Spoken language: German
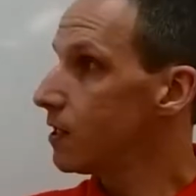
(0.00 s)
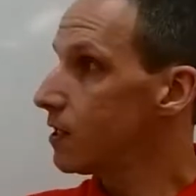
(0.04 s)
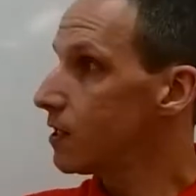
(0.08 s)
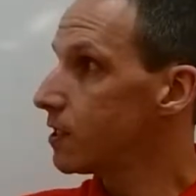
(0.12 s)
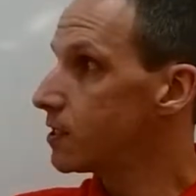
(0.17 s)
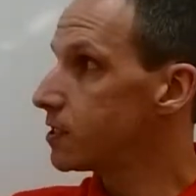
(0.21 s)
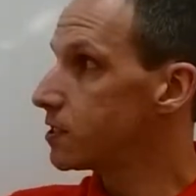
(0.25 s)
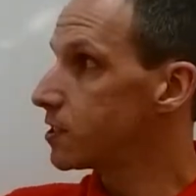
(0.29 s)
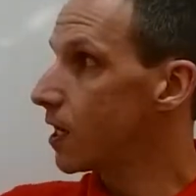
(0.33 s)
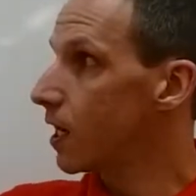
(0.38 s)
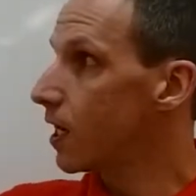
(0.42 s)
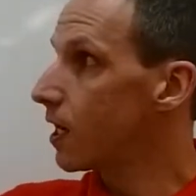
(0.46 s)

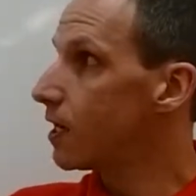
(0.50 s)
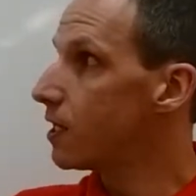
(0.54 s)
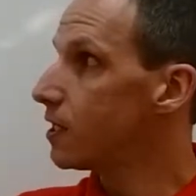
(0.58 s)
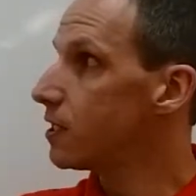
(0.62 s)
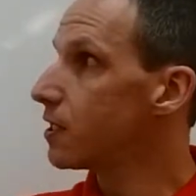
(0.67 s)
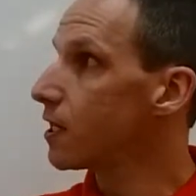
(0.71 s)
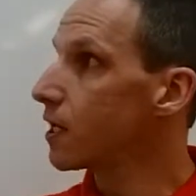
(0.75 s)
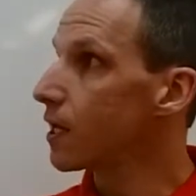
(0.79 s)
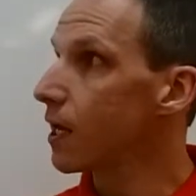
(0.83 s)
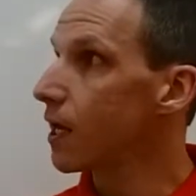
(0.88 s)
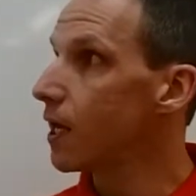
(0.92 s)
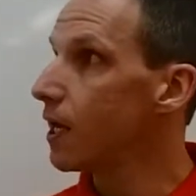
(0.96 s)
Die
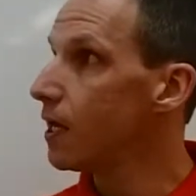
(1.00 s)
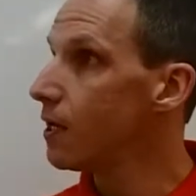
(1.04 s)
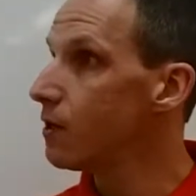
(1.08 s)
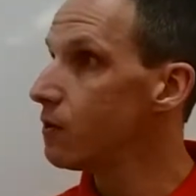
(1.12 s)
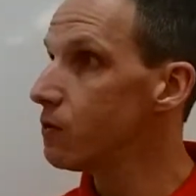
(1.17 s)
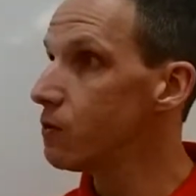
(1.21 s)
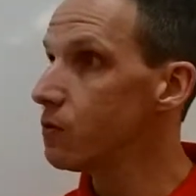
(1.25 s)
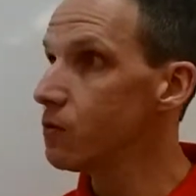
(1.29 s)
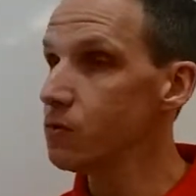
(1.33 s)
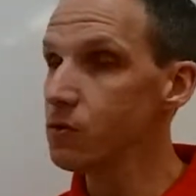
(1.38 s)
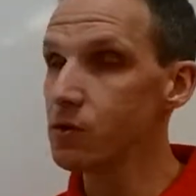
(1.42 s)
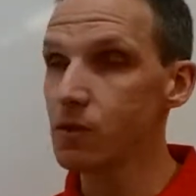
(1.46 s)
Zahl
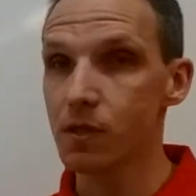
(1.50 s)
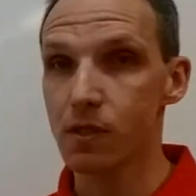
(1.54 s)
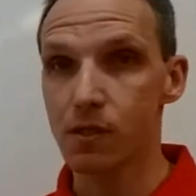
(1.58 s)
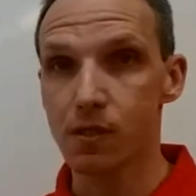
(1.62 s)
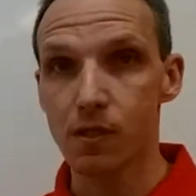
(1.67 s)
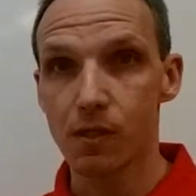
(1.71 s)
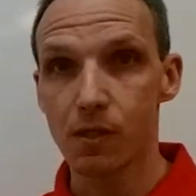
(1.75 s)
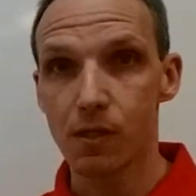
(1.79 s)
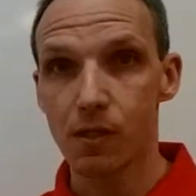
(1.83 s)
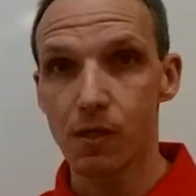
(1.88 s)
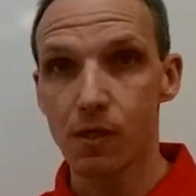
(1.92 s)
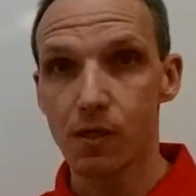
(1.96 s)

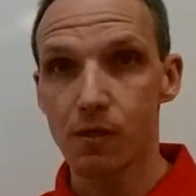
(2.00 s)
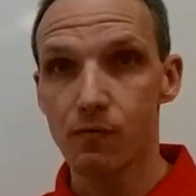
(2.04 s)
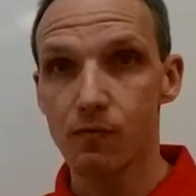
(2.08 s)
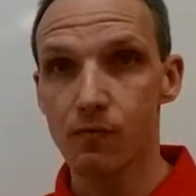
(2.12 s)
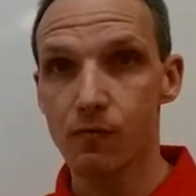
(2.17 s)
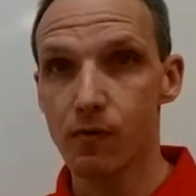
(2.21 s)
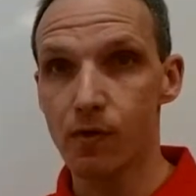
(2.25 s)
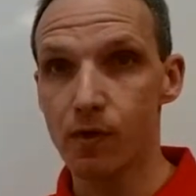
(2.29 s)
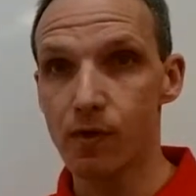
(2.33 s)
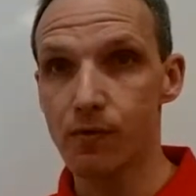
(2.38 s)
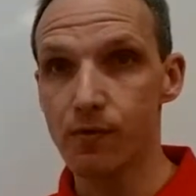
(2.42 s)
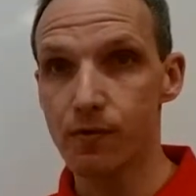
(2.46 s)
300
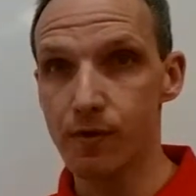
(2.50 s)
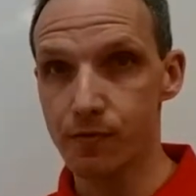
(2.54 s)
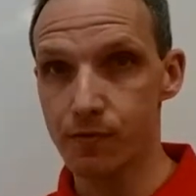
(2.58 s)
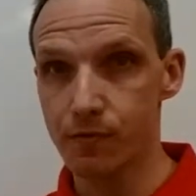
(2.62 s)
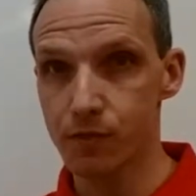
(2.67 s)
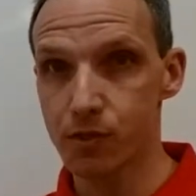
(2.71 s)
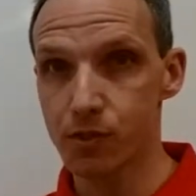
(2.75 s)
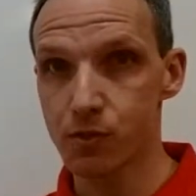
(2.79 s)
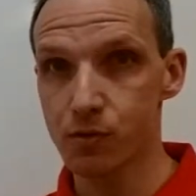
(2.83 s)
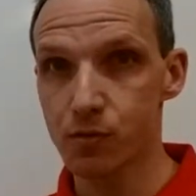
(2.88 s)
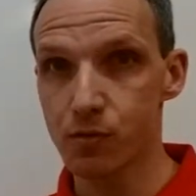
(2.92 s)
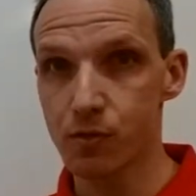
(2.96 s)
wollen wir
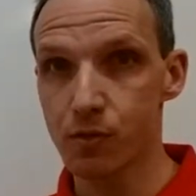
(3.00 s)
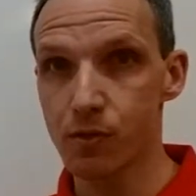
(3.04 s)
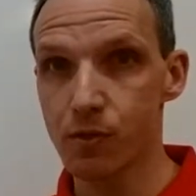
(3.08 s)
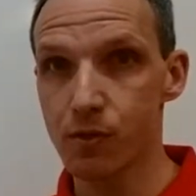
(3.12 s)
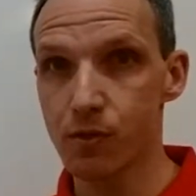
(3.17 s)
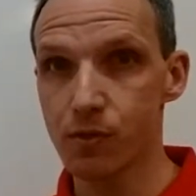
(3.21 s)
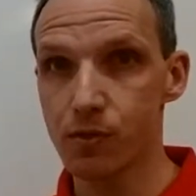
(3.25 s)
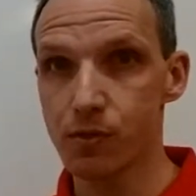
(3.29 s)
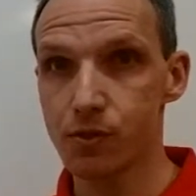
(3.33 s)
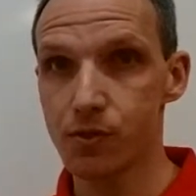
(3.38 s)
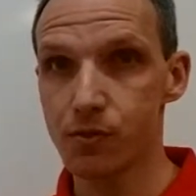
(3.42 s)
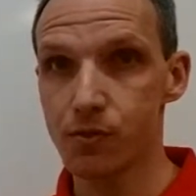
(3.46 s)

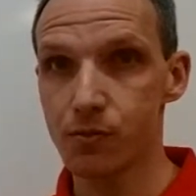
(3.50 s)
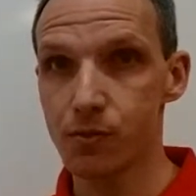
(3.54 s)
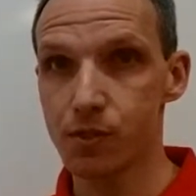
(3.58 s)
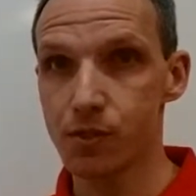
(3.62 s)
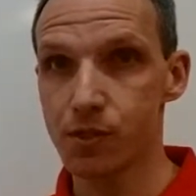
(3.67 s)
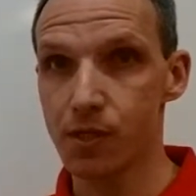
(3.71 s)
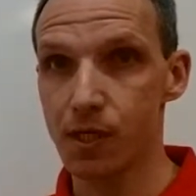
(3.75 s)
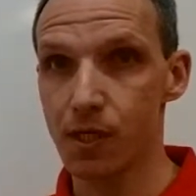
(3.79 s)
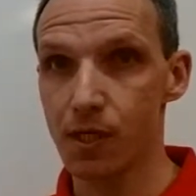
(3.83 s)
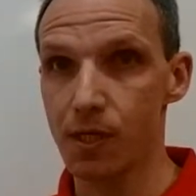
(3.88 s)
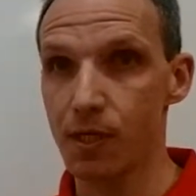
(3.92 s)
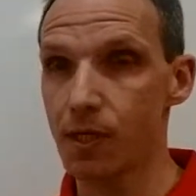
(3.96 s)
versuchen zu
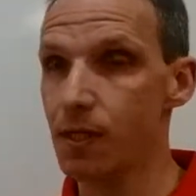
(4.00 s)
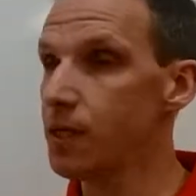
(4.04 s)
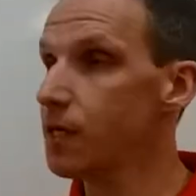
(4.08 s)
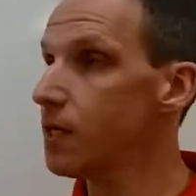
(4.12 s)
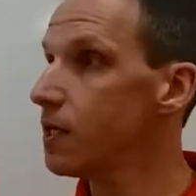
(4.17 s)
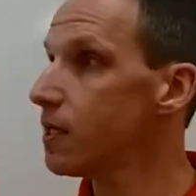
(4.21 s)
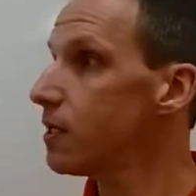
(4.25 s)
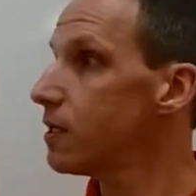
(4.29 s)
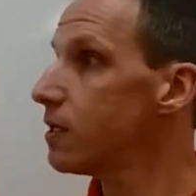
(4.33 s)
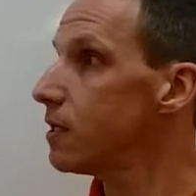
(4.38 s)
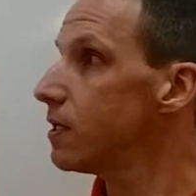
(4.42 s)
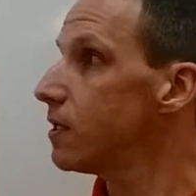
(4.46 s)

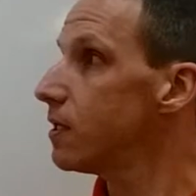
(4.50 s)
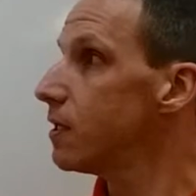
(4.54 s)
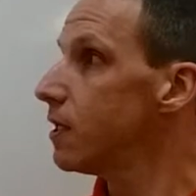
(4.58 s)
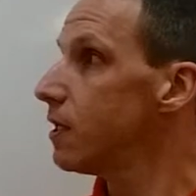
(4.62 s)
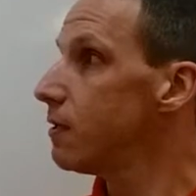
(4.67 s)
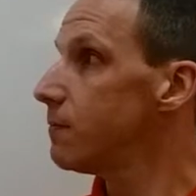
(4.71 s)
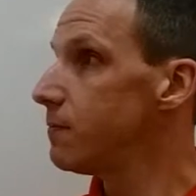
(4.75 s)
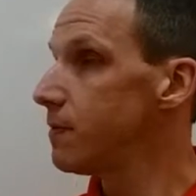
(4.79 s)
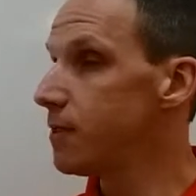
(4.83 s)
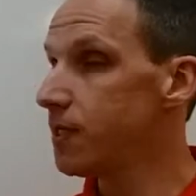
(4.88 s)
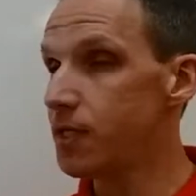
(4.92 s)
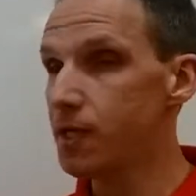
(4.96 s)
zerlegen
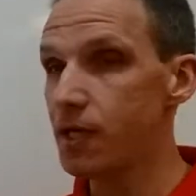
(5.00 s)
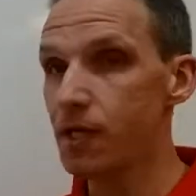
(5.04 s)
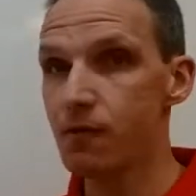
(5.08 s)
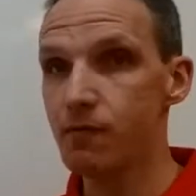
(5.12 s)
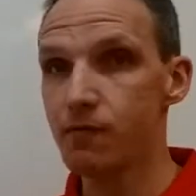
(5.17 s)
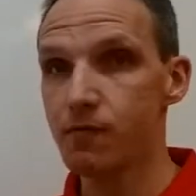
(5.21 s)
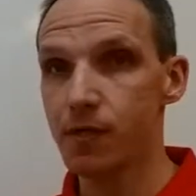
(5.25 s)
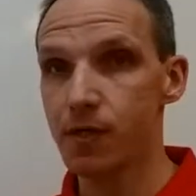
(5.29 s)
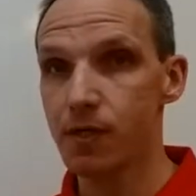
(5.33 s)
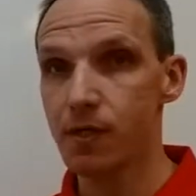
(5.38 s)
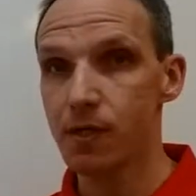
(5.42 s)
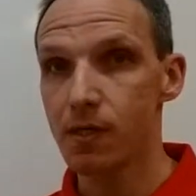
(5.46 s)
mit
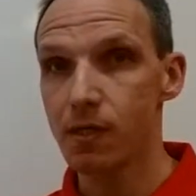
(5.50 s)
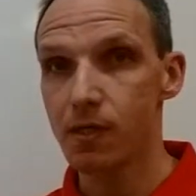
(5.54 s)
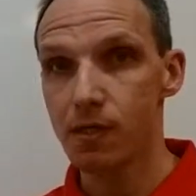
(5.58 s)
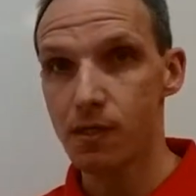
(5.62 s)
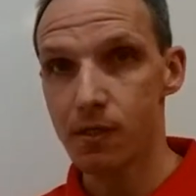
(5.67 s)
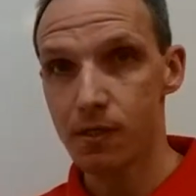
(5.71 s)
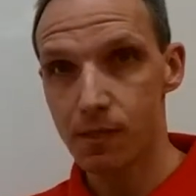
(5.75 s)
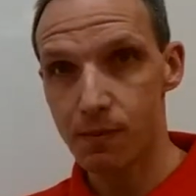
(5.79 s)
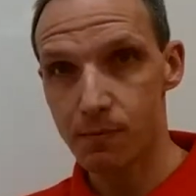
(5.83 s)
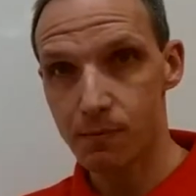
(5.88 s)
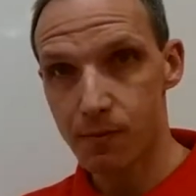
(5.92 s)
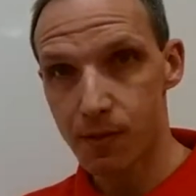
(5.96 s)
Hilfe
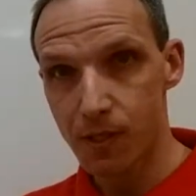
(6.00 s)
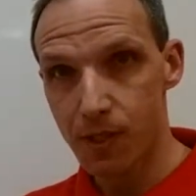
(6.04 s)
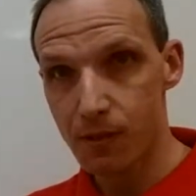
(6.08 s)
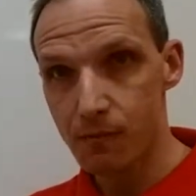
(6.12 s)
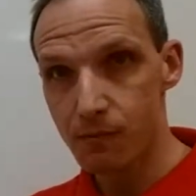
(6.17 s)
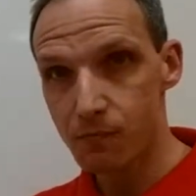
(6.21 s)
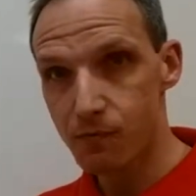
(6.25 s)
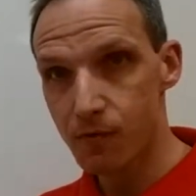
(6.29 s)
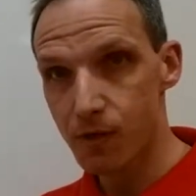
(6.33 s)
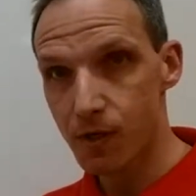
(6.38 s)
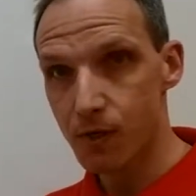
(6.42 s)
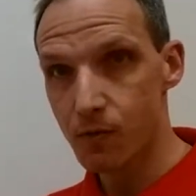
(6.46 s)
der
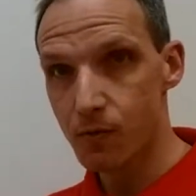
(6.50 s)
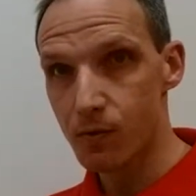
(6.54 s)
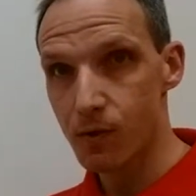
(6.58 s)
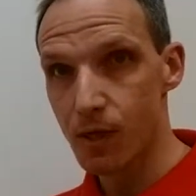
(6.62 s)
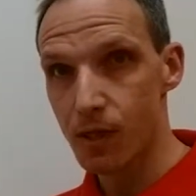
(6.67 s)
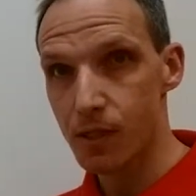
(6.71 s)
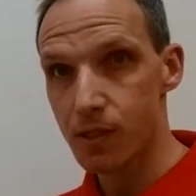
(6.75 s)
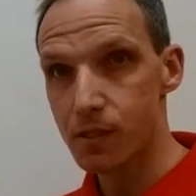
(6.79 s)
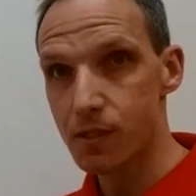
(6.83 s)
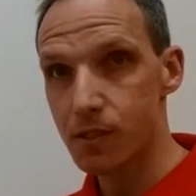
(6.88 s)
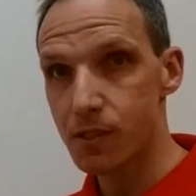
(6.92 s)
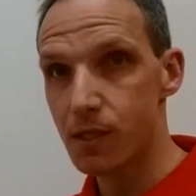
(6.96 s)

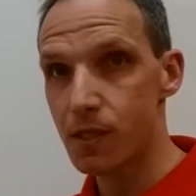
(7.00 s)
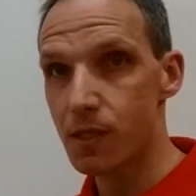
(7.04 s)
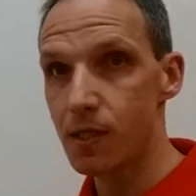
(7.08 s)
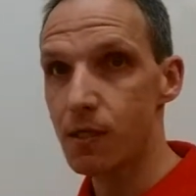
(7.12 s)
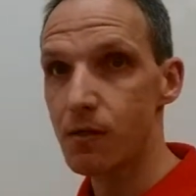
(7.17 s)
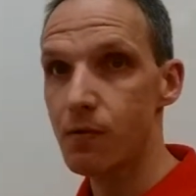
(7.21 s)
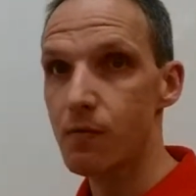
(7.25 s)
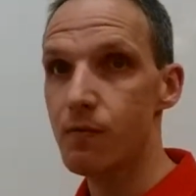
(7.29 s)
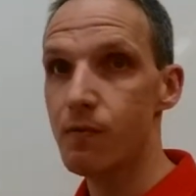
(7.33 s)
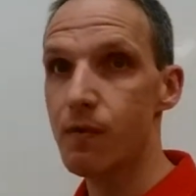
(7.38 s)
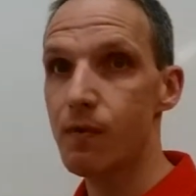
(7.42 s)
Primfaktorenzerlegung.